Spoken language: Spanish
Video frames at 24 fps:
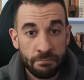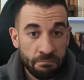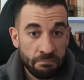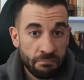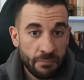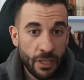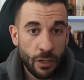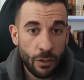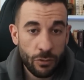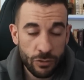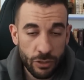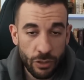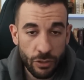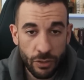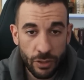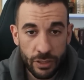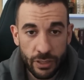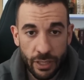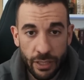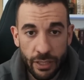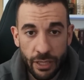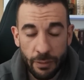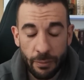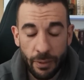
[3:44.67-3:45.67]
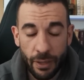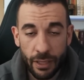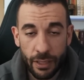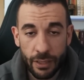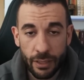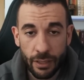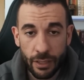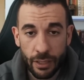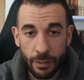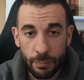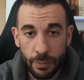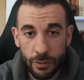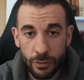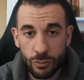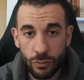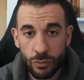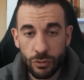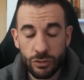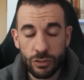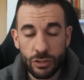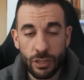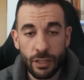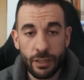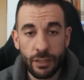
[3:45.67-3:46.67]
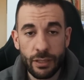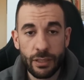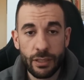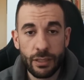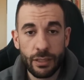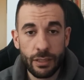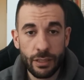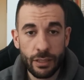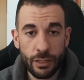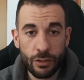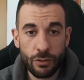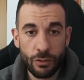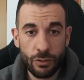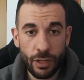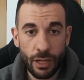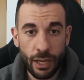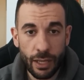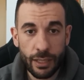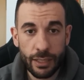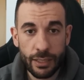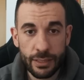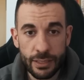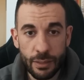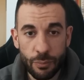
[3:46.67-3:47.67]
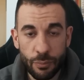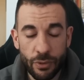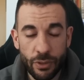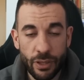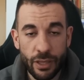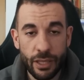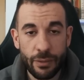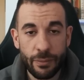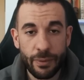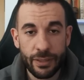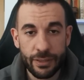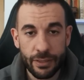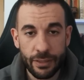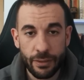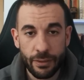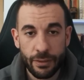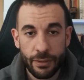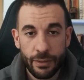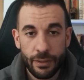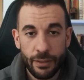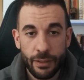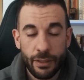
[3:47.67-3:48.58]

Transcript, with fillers: que considero que tiene nivel, que es respetuosa y, con la que se puede debatir.